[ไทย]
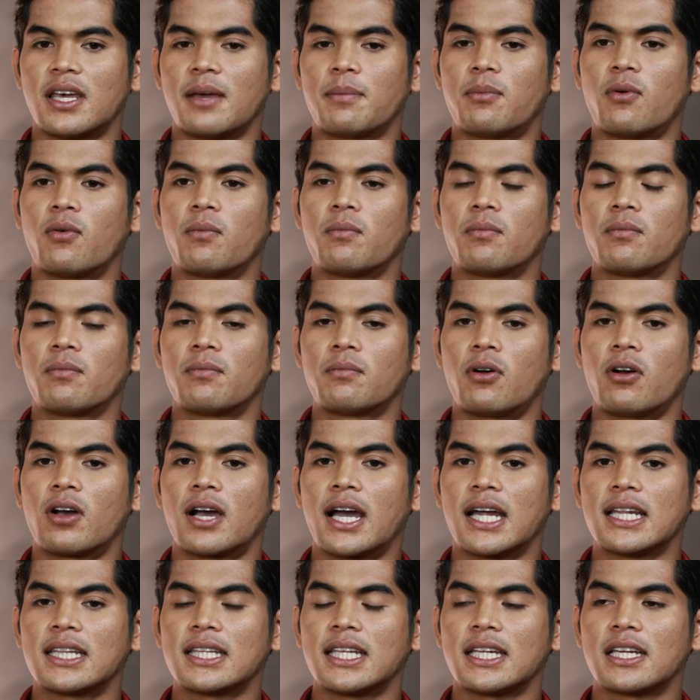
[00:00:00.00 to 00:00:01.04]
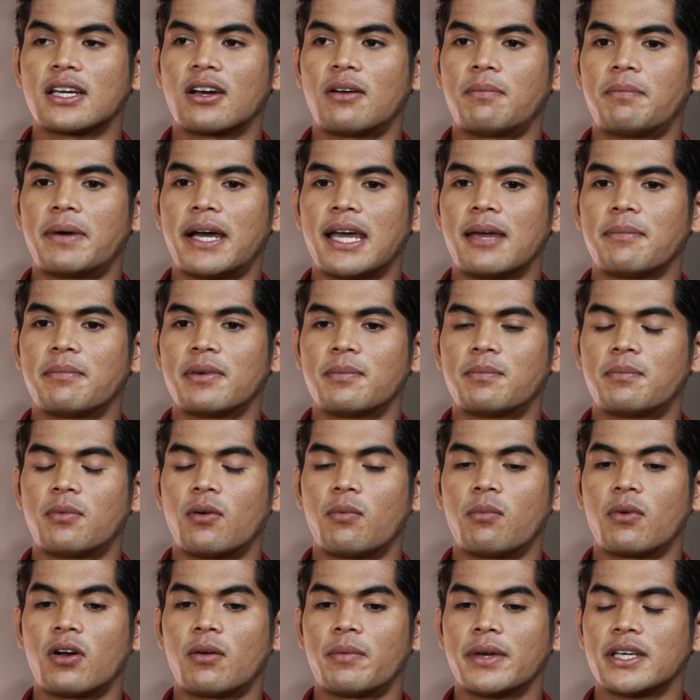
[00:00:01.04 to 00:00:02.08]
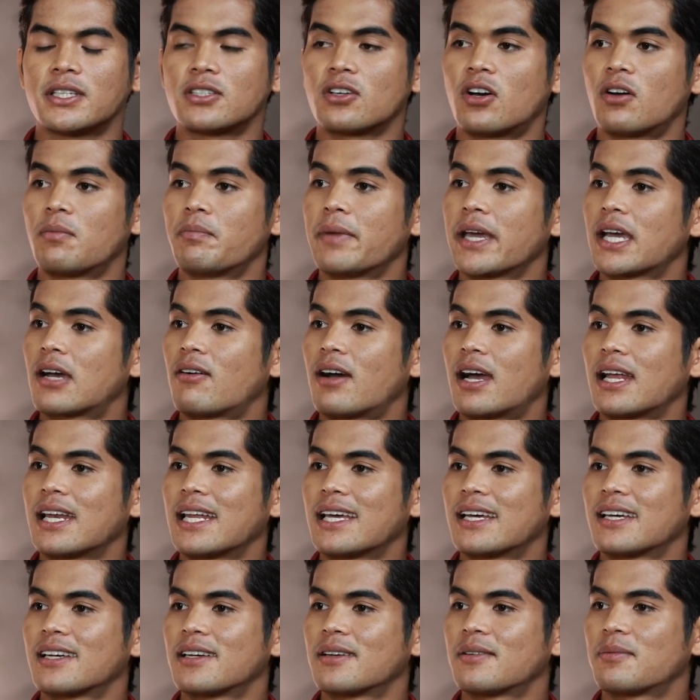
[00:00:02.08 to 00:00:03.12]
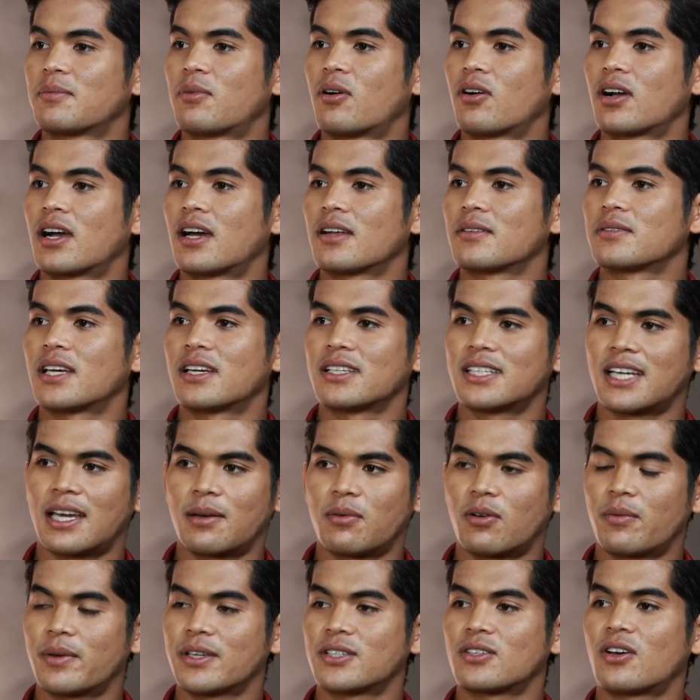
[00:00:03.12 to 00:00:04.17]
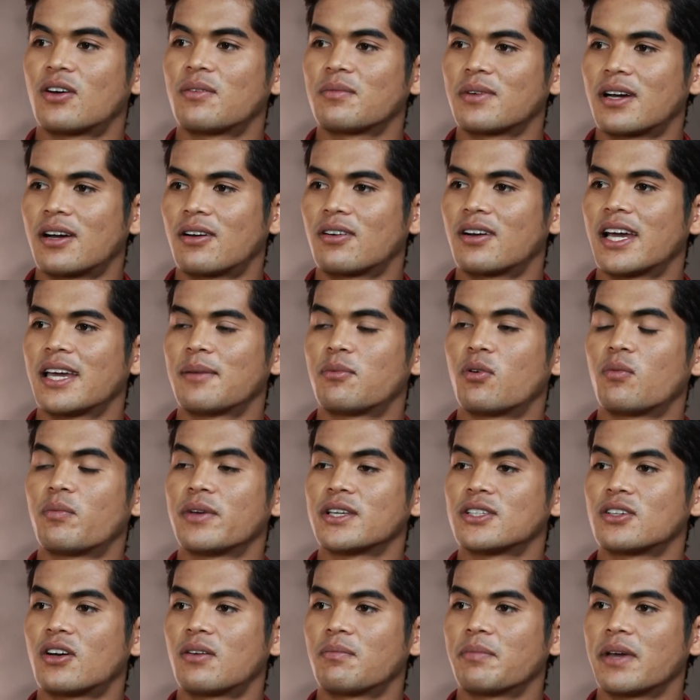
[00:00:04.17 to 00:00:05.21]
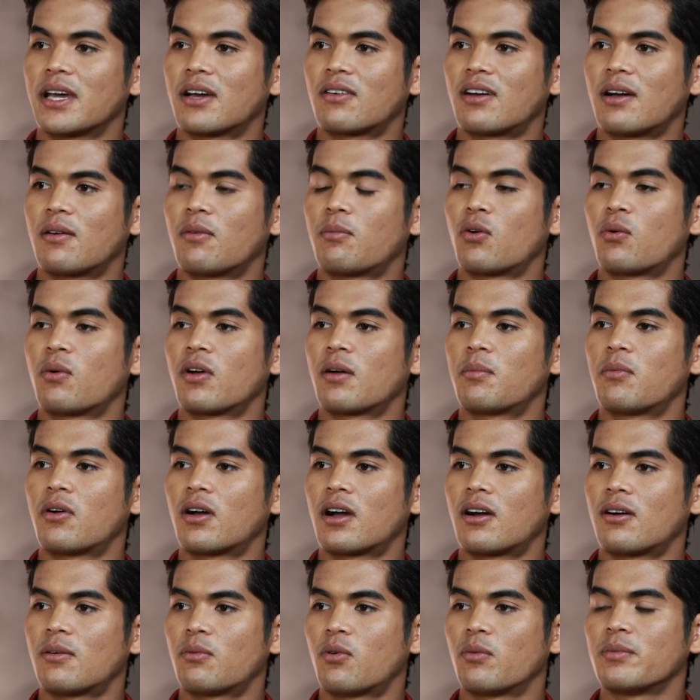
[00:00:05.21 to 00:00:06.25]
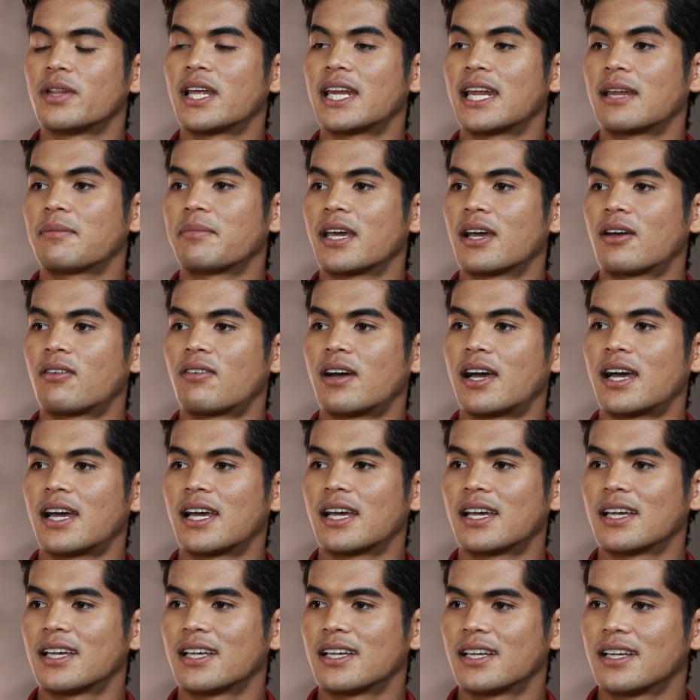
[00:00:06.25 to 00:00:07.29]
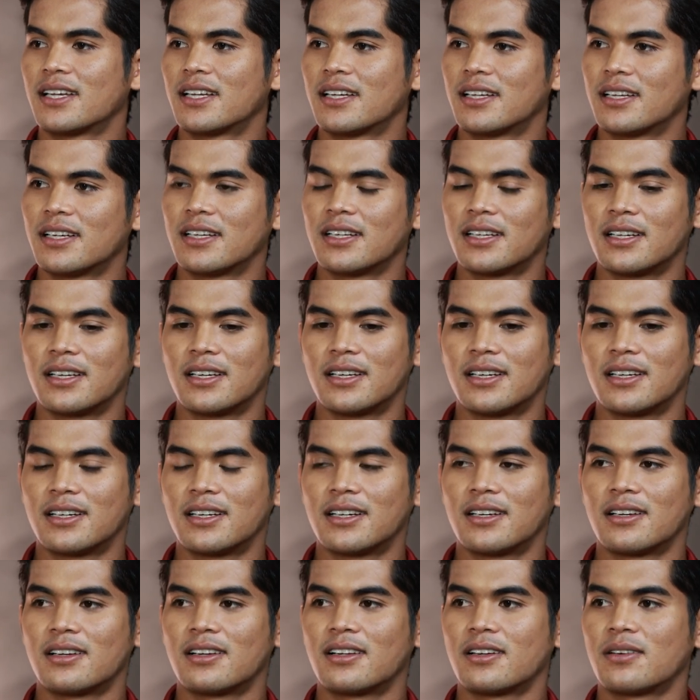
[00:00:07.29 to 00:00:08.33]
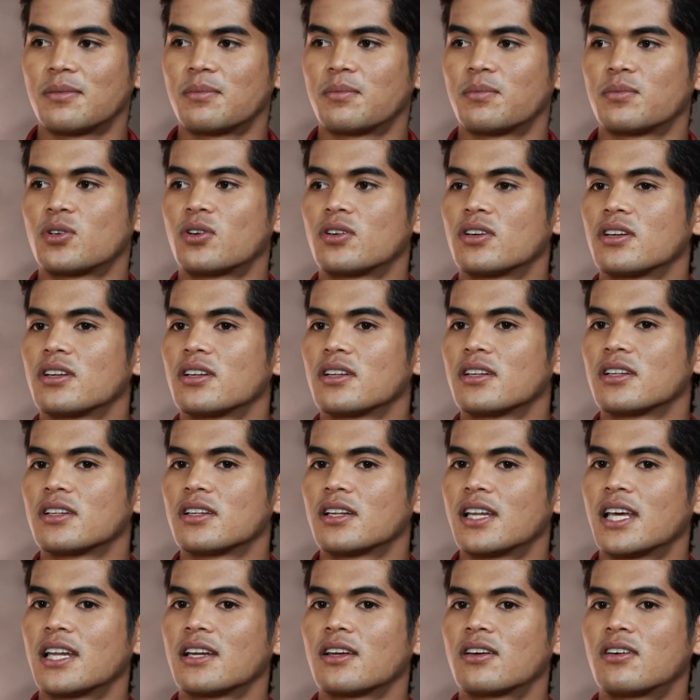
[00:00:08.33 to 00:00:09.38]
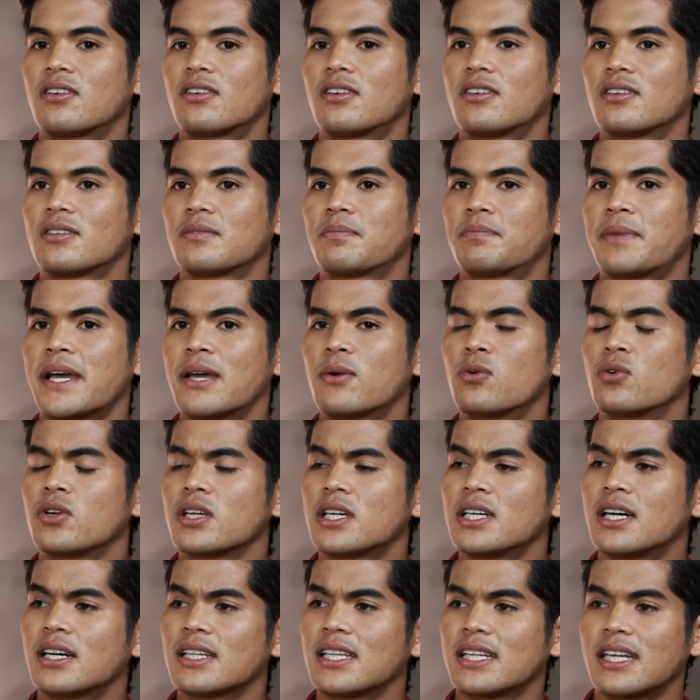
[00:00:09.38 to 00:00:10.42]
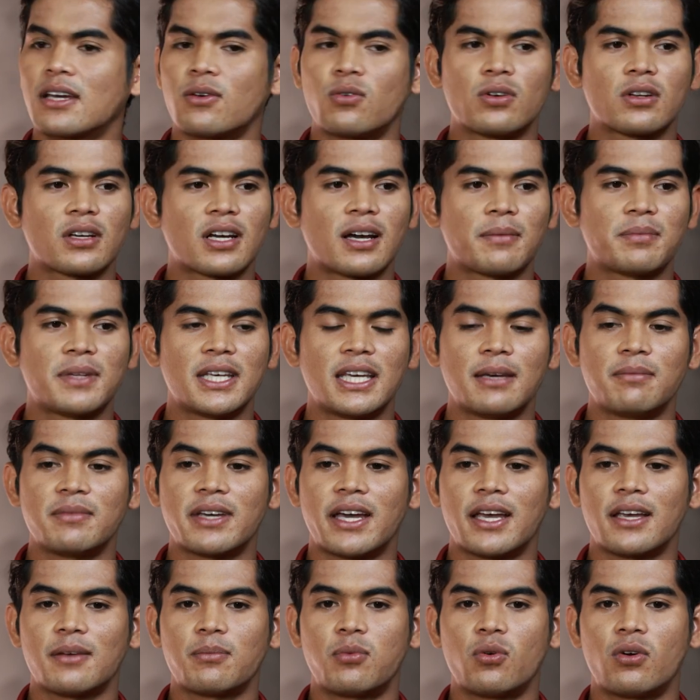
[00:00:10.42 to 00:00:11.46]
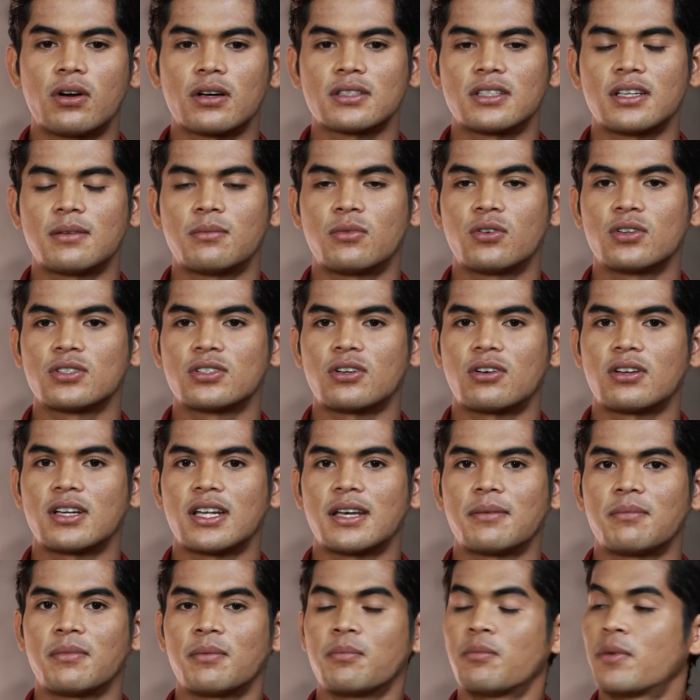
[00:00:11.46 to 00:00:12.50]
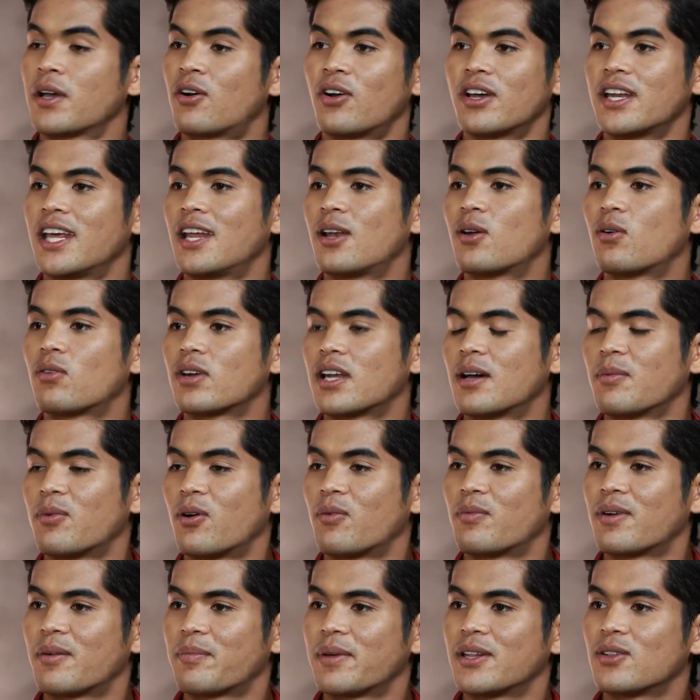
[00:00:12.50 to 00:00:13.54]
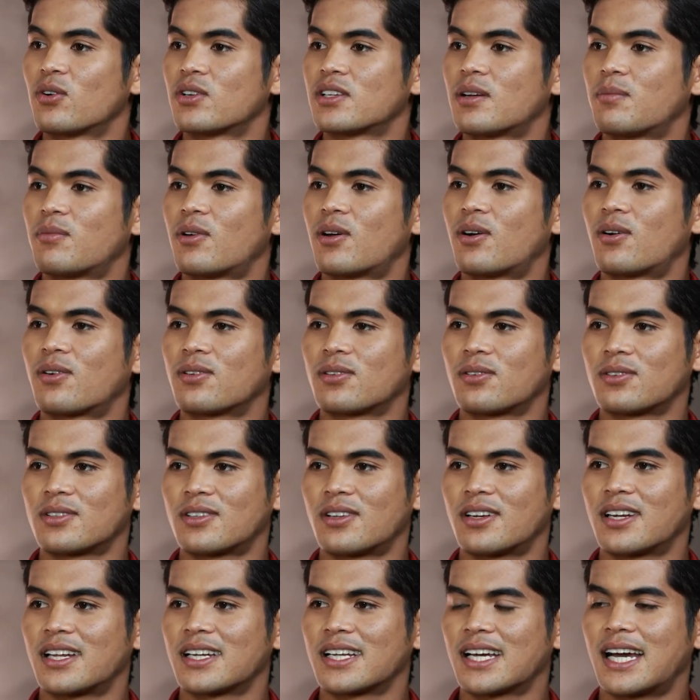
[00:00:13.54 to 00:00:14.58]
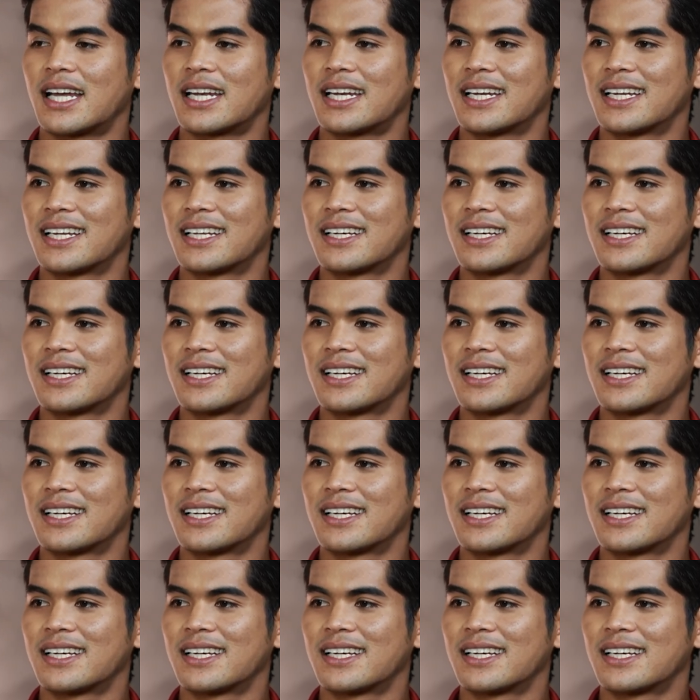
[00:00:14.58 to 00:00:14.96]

แต่ผมพอคัดติดเข้าไปปุ๊บผมก็ไปซ้อมแบ็คขวานะใช่ใช่พอไปซ้อมเขาก็ให้ผมไปซ้อมแบ็คขวาผมก็บอกเขาผมถนัดแบ็คขวา อืจนเล่นก็ไปอุ่นเครื่องที่ไหนอุ่นกับทีมใหญ่พวกสโมสรไหนไม่ค่อยได้ลงนะผมเป็นตัวสำรองอยู่ตอนนั้นคัด